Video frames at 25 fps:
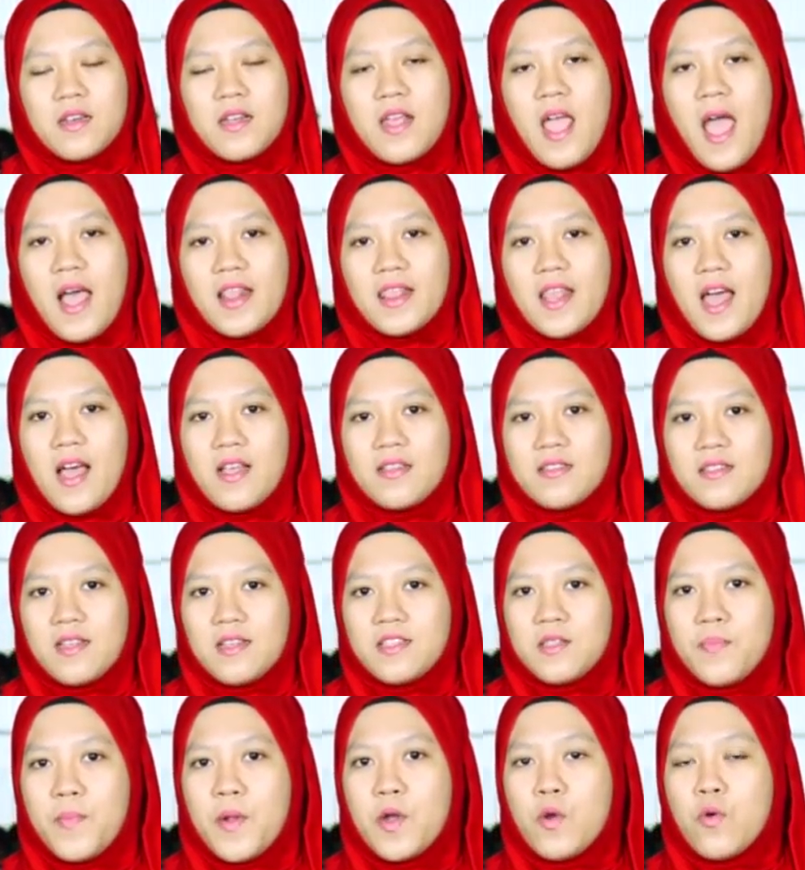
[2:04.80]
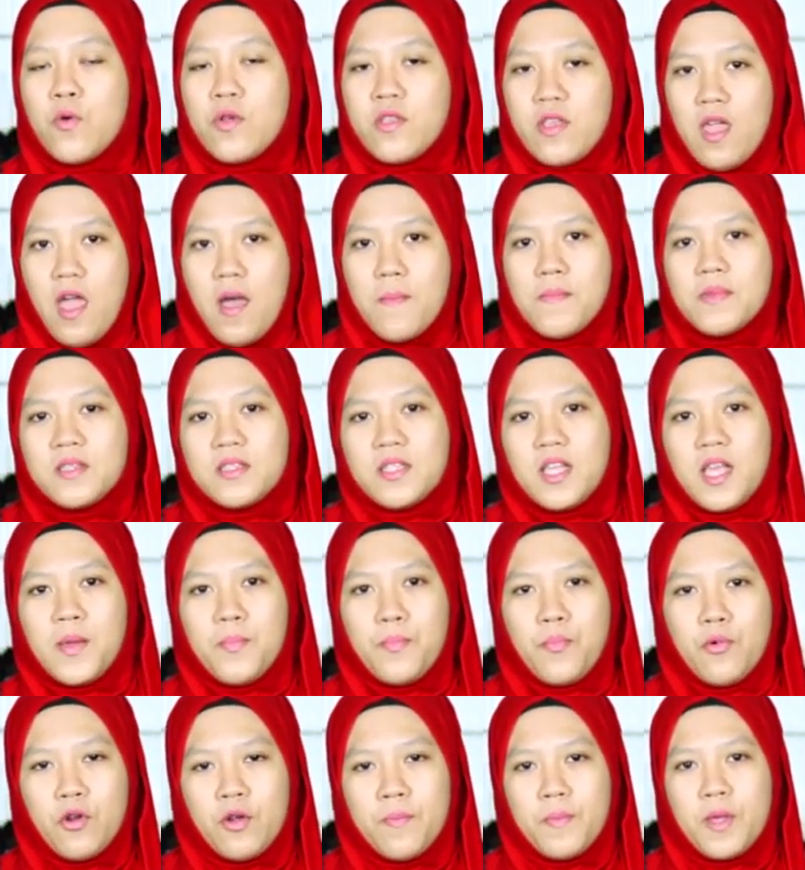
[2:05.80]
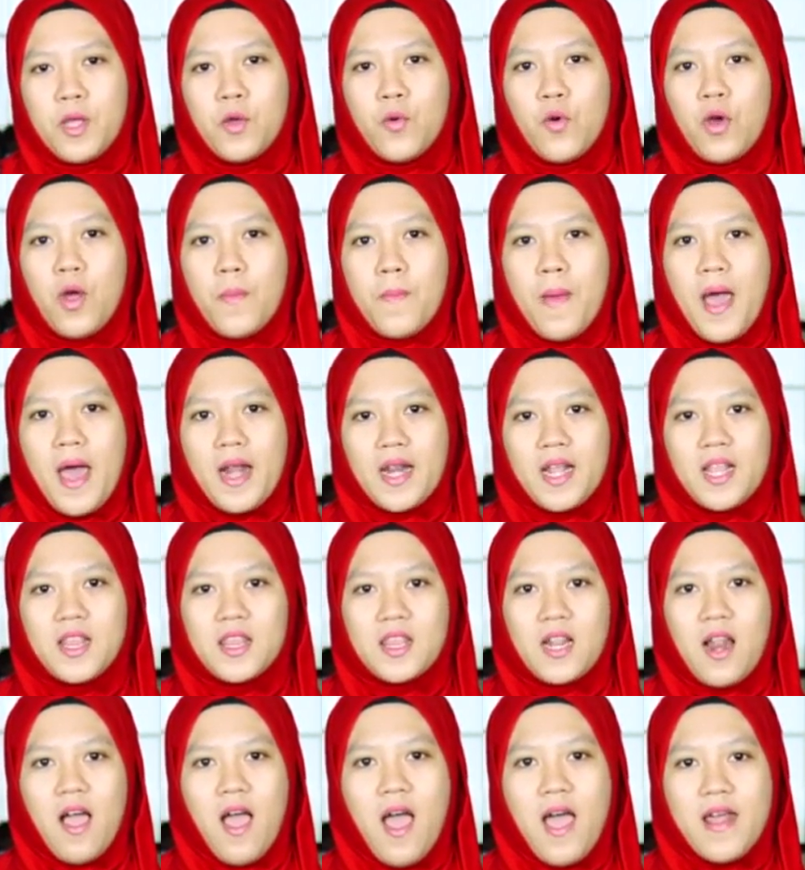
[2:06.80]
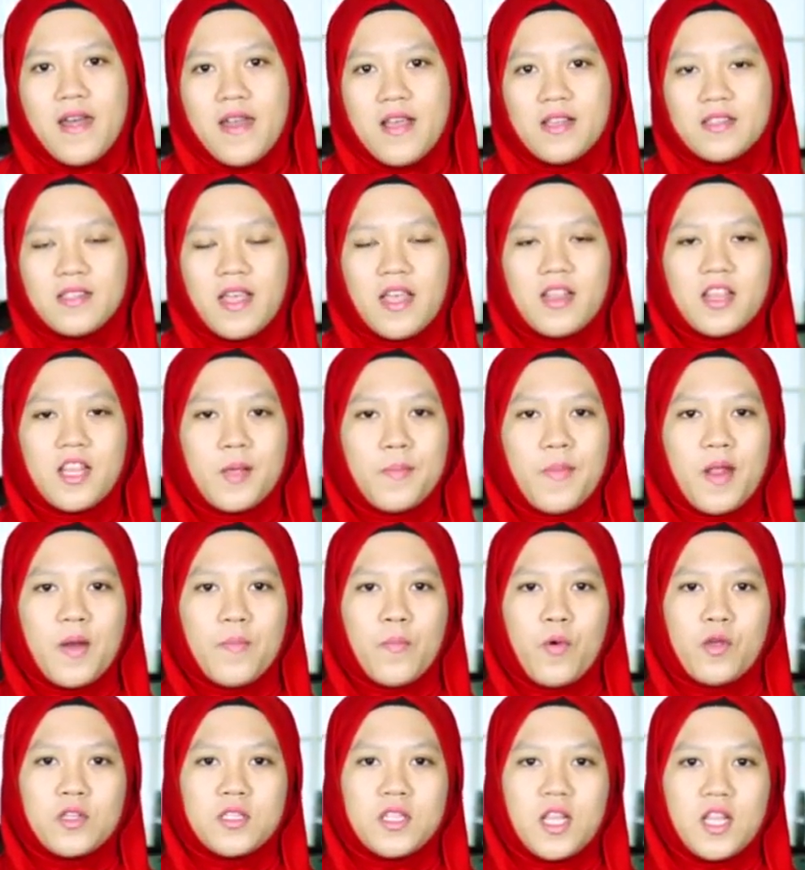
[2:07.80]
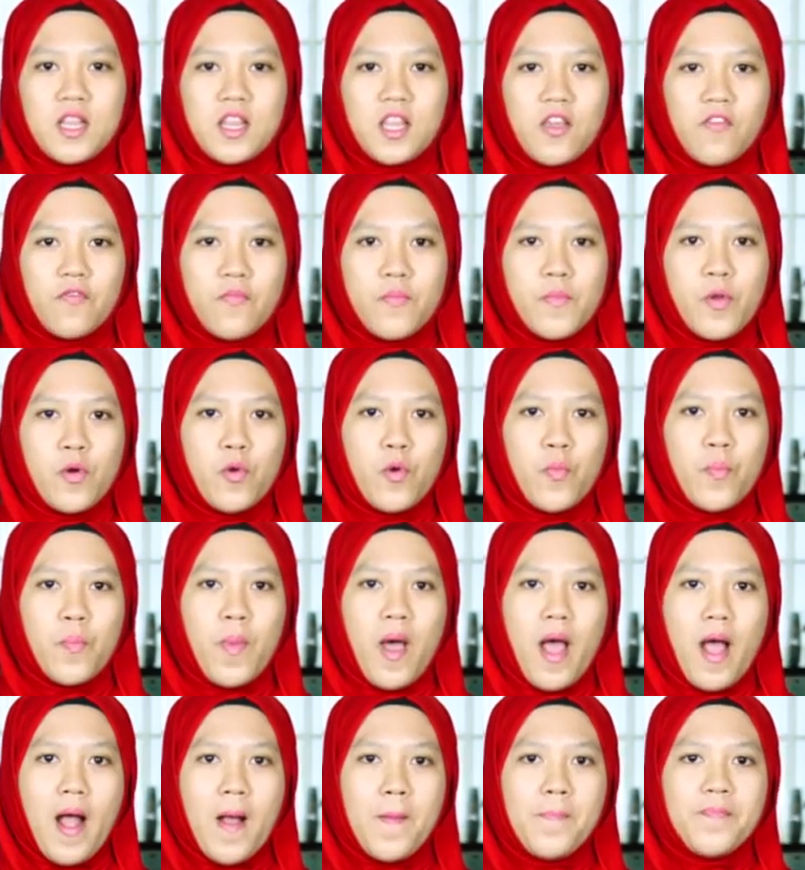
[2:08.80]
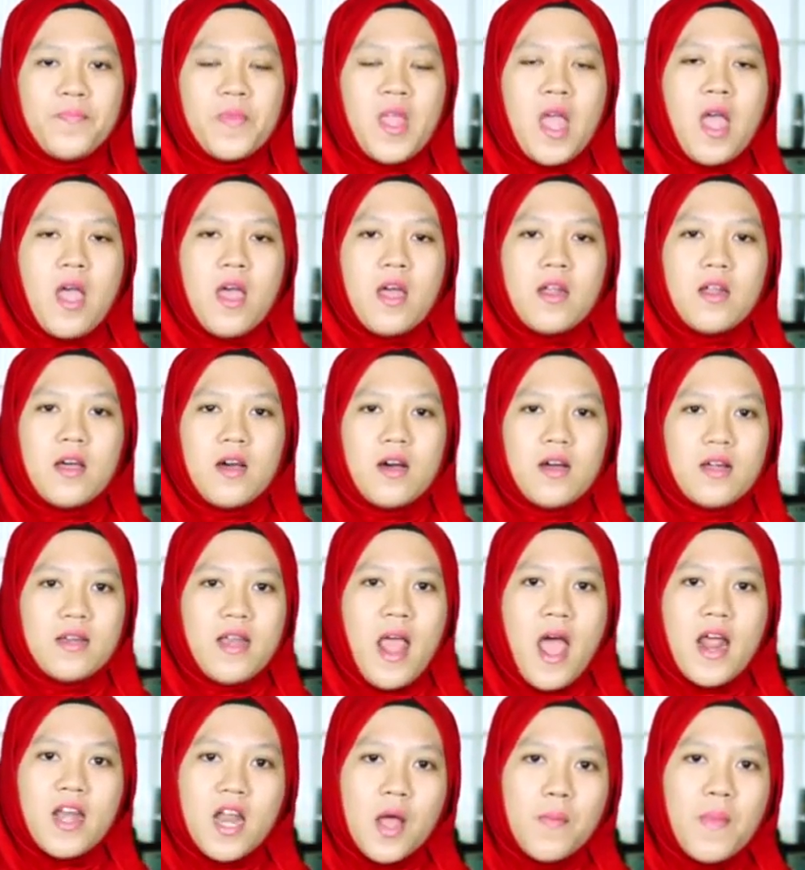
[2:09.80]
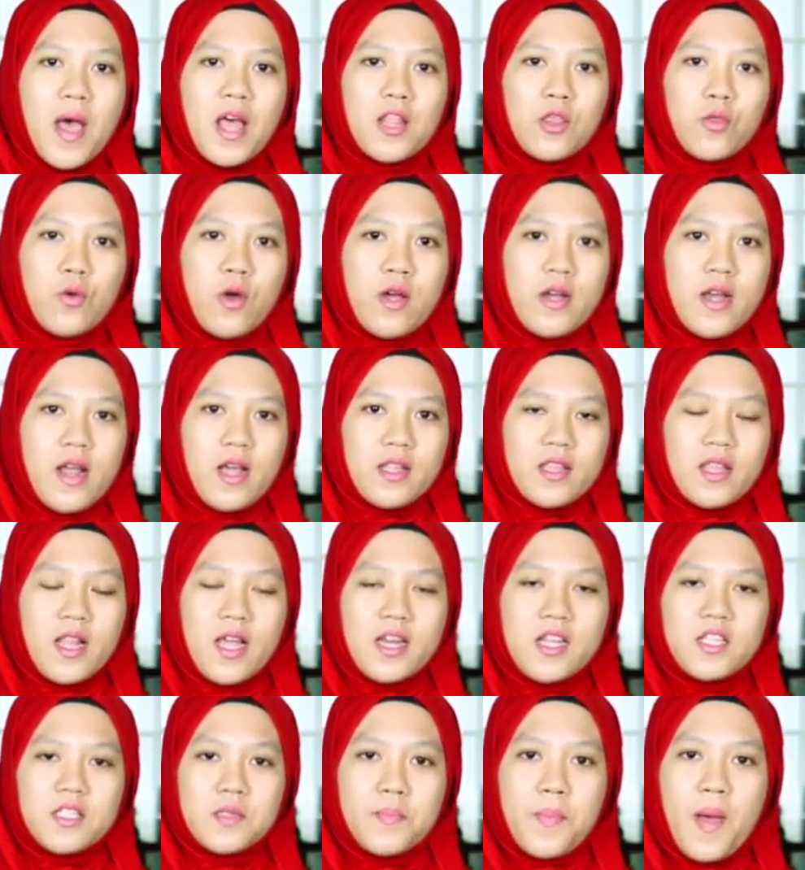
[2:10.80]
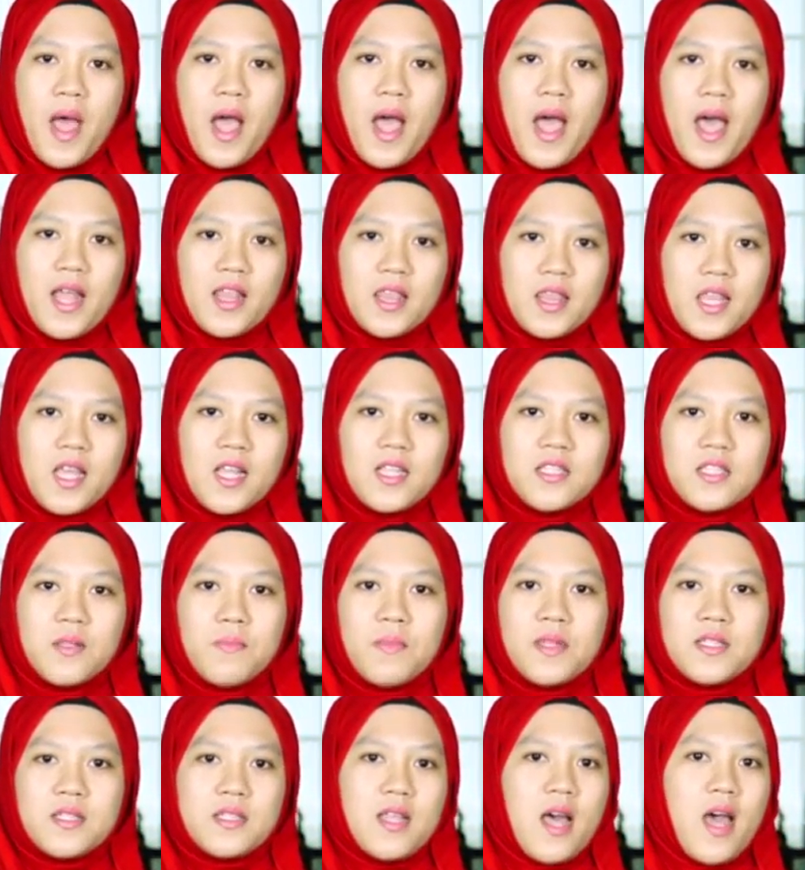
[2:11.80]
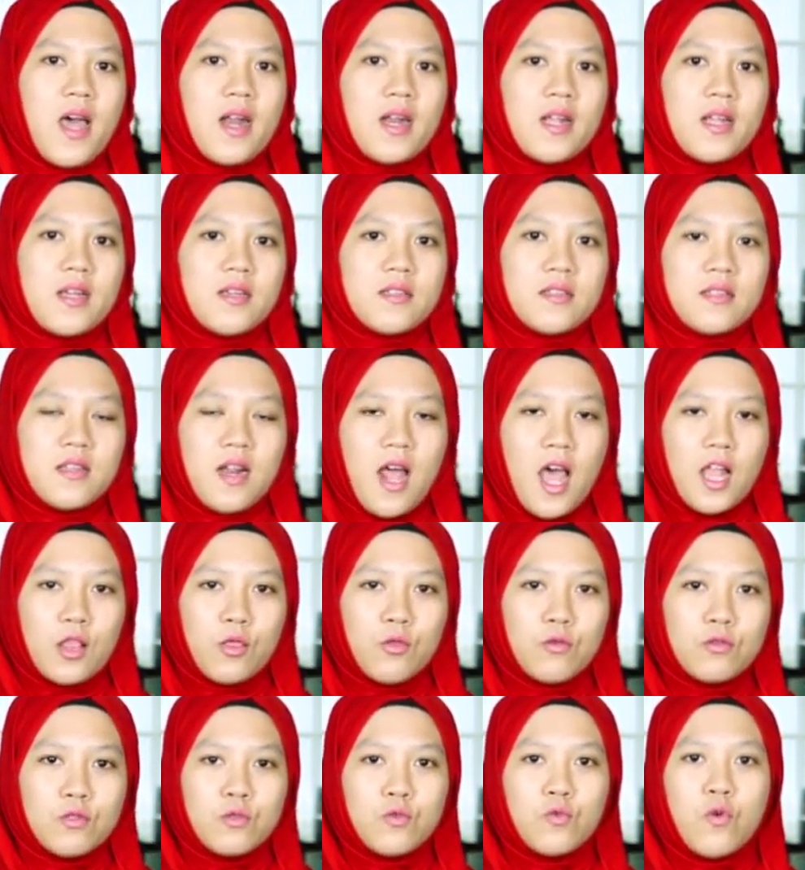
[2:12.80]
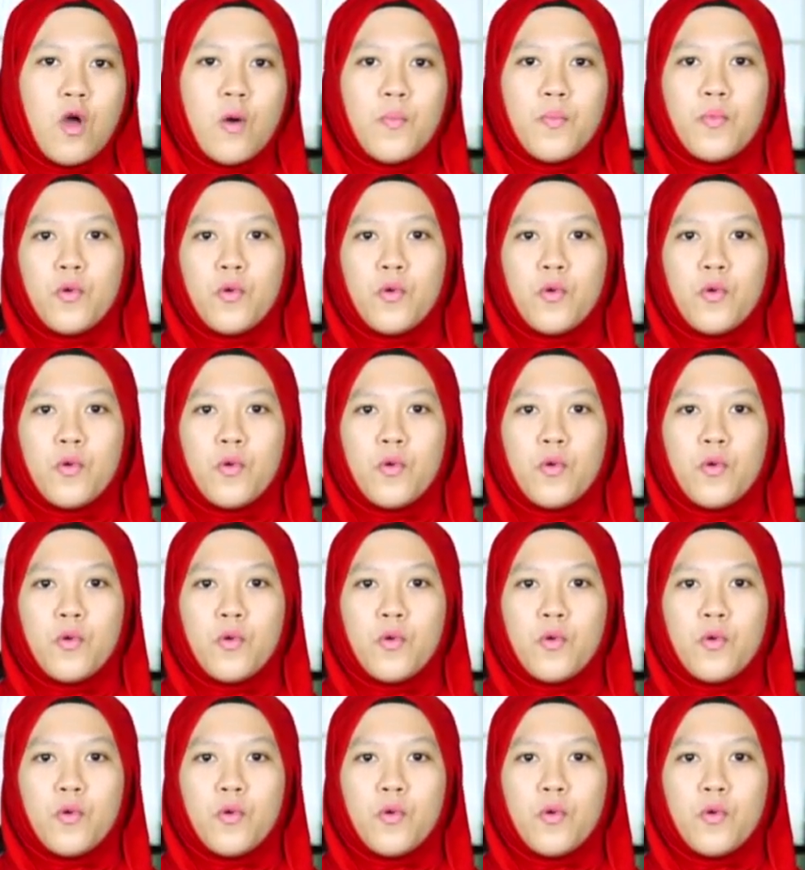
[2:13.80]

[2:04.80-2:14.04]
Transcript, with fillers: diatasi sepenuhnya meskipun minggu kemarin telah ada sentimen positif berupa Eh, dana bantuan yang telah disepakati sebesar 125